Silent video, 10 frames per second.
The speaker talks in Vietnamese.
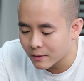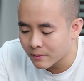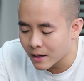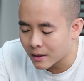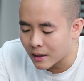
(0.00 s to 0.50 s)
với
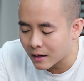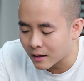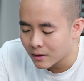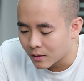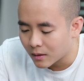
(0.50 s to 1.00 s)
bạn là
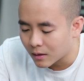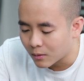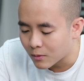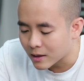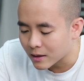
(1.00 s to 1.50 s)
à,
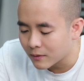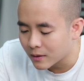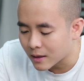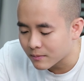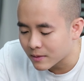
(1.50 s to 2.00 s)
hôm qua tao vừa
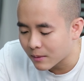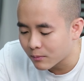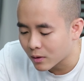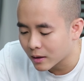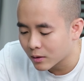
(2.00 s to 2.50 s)
tham gia
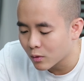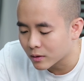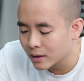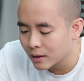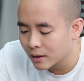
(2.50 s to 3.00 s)
một cái cuộc
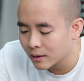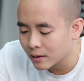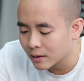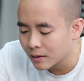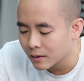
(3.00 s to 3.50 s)
thi
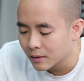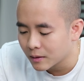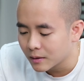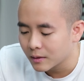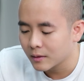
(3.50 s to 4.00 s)

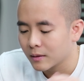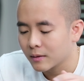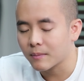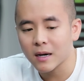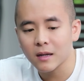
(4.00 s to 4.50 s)

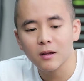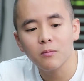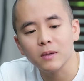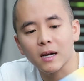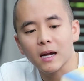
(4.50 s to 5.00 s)

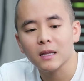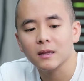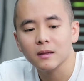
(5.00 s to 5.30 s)
marathon chẳng hạn,